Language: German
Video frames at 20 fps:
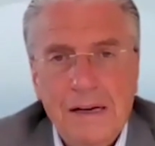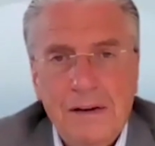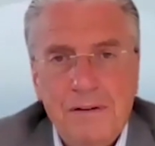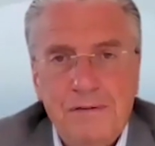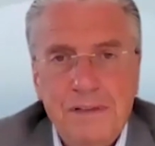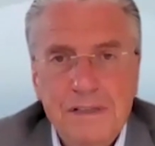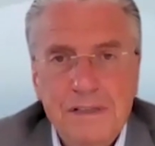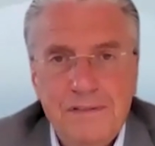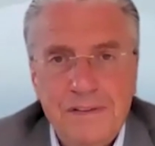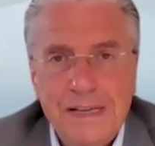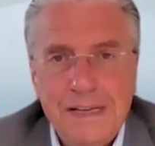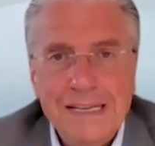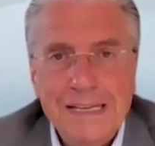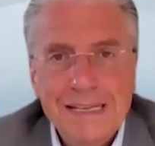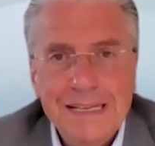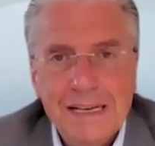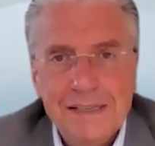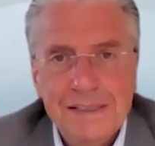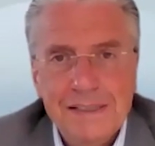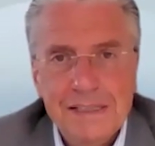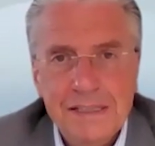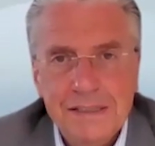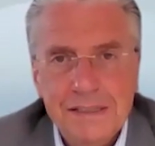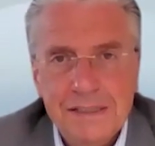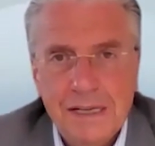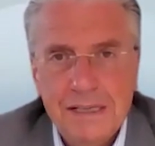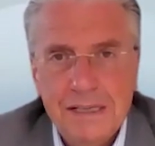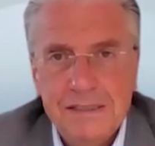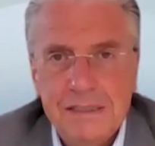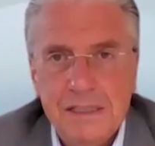Viel weniger
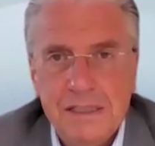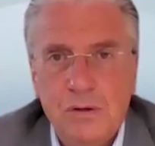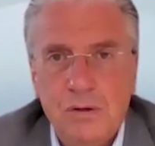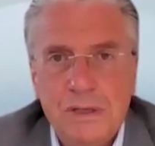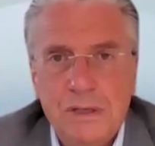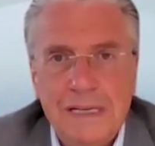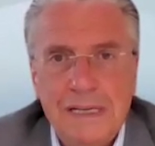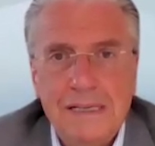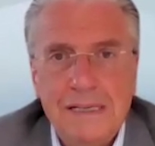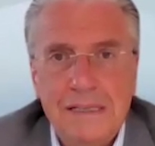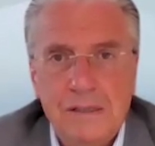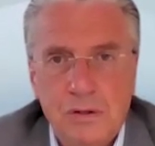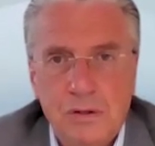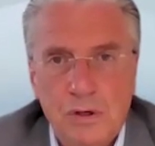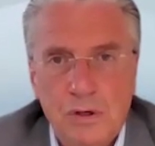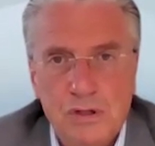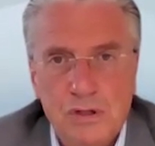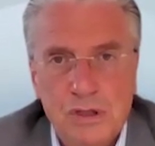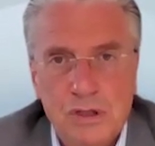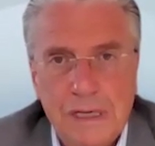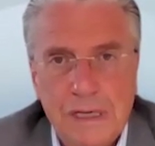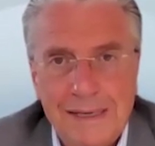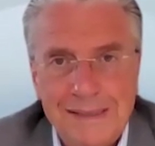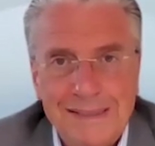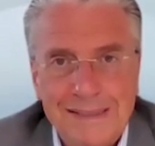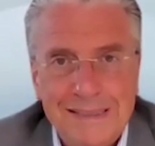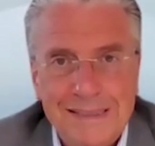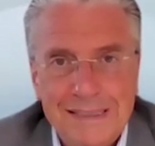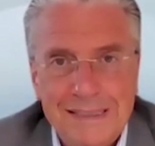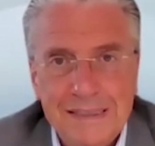Digitalisierung geht in
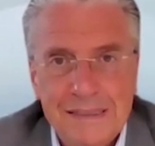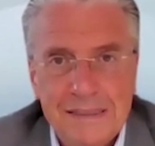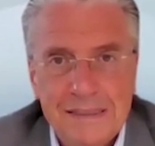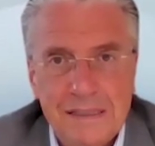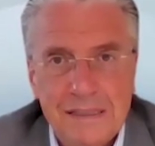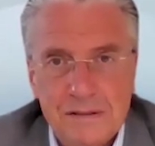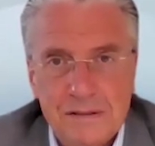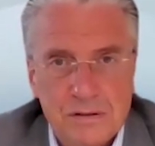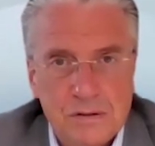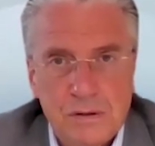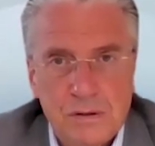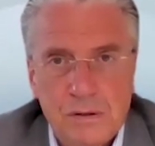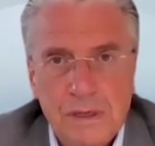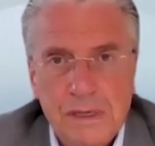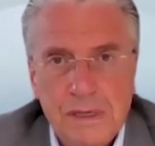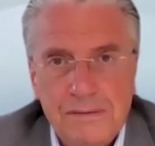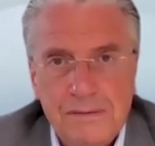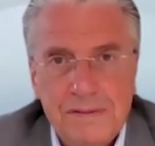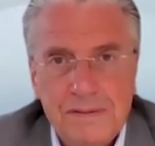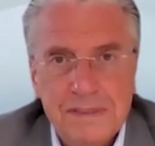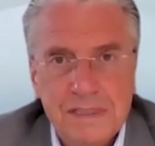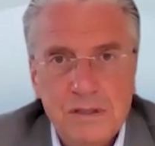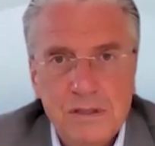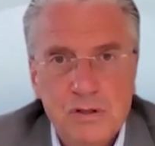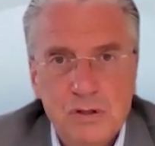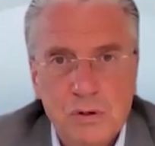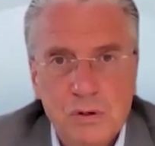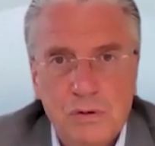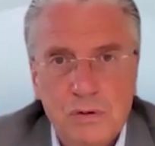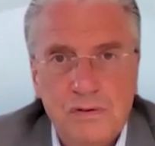Deutschland nicht. Also wir sind
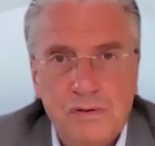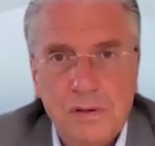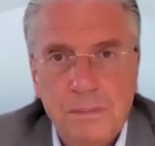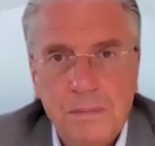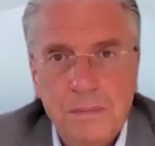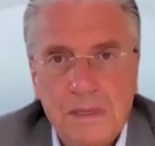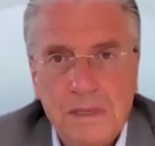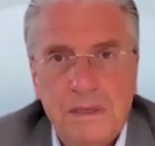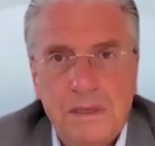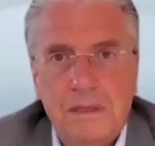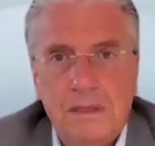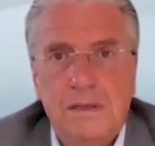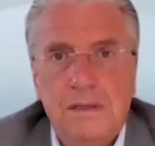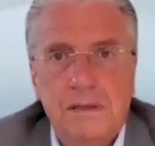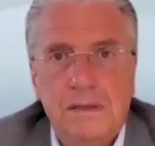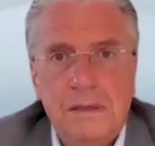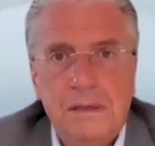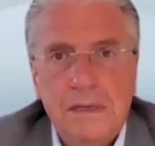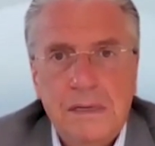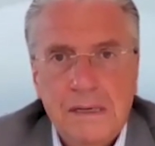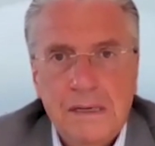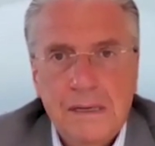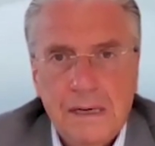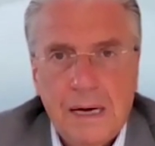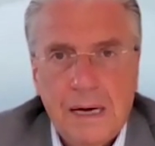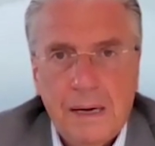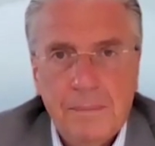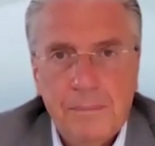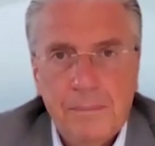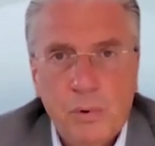schon ziemlich äh,
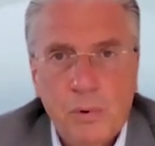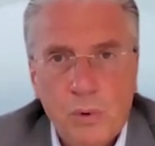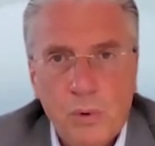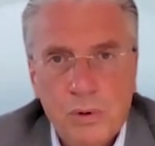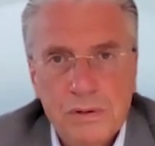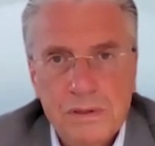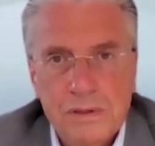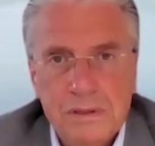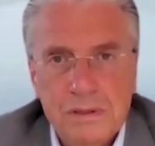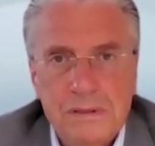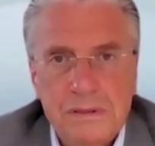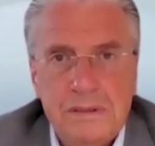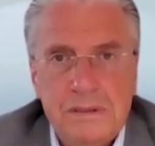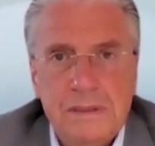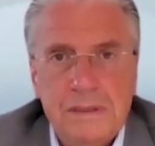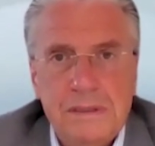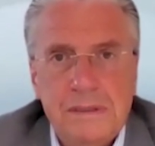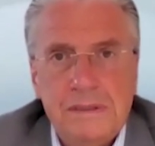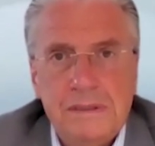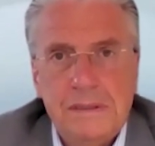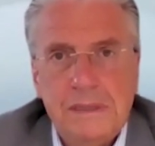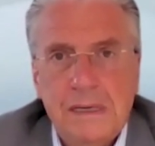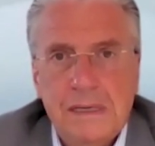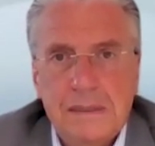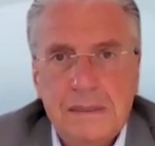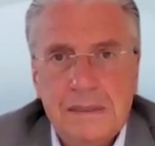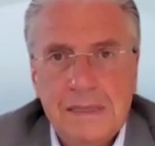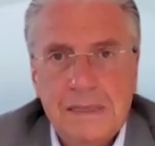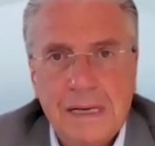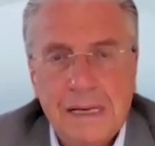am Boden äh,
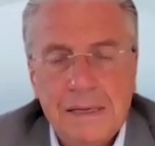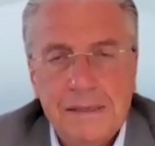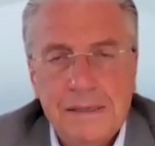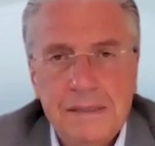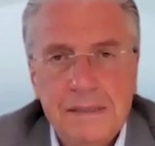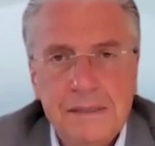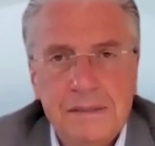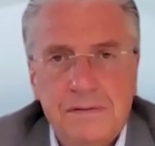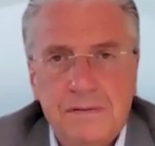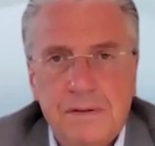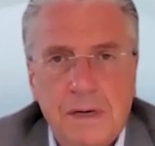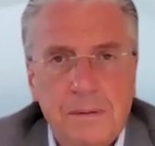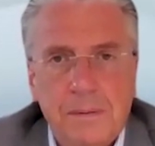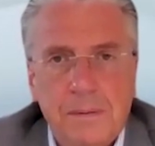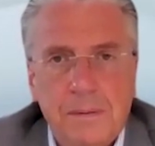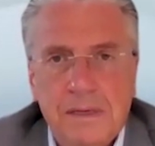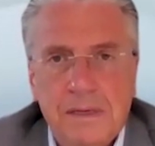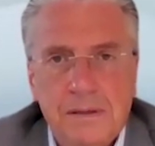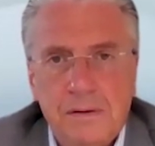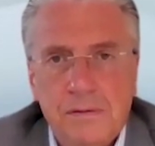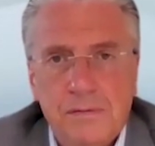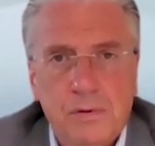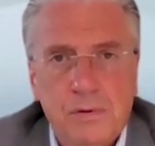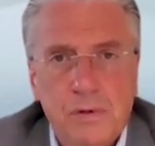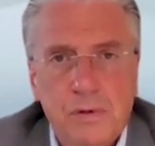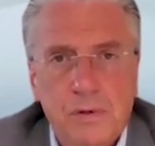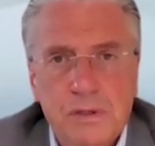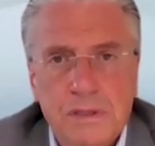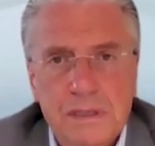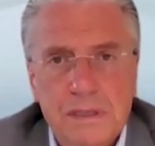ja, gelandet. Wir haben eine
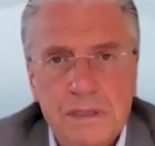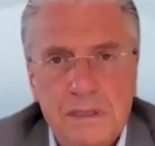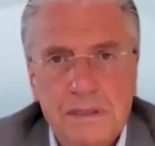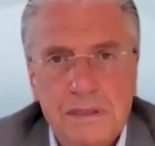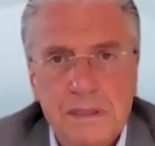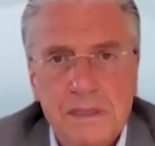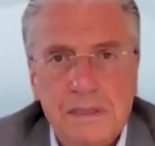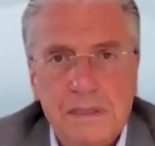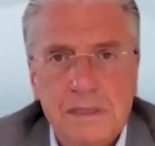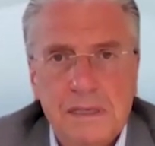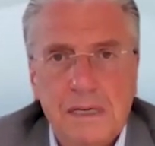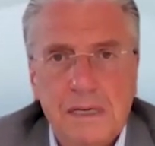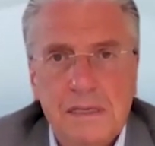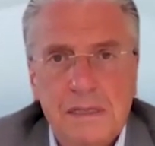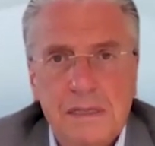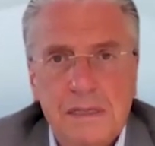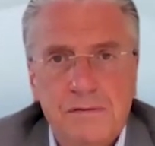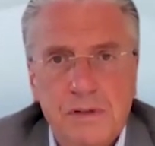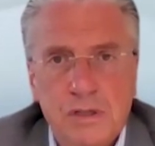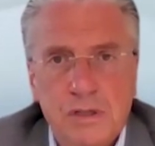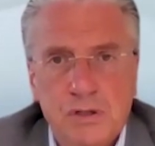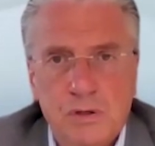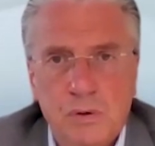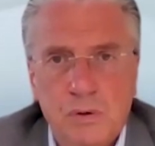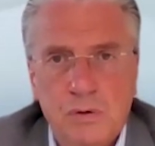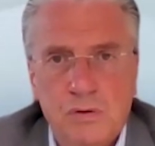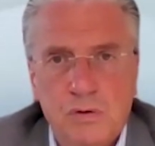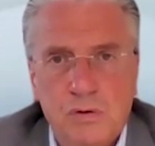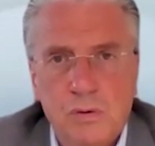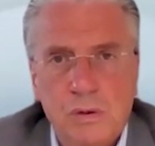fürchterliche digitale
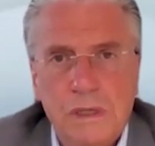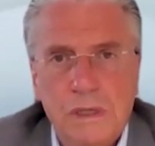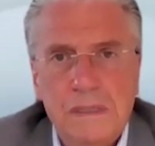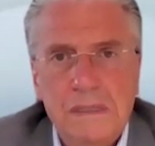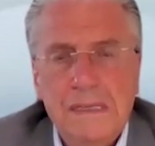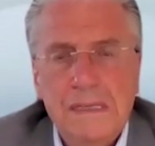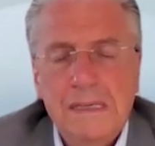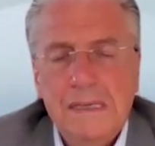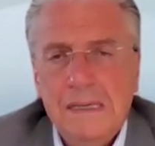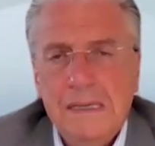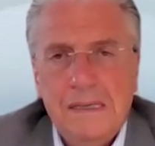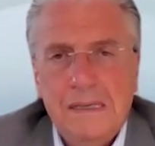Infrastruktur.